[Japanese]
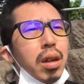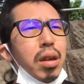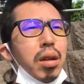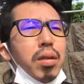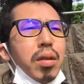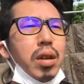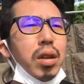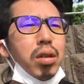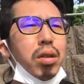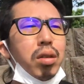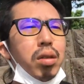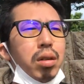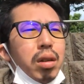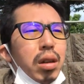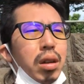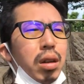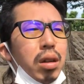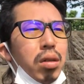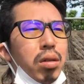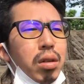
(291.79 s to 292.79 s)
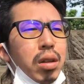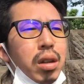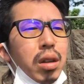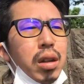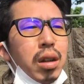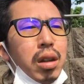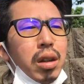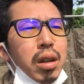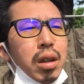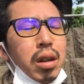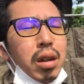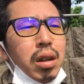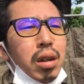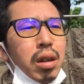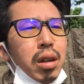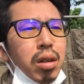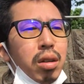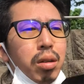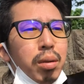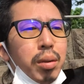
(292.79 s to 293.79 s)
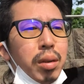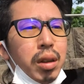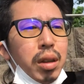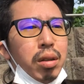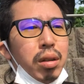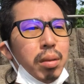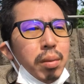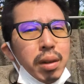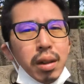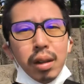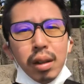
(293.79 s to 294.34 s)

あちょっとね、なんとかしていきたいかなと思っております。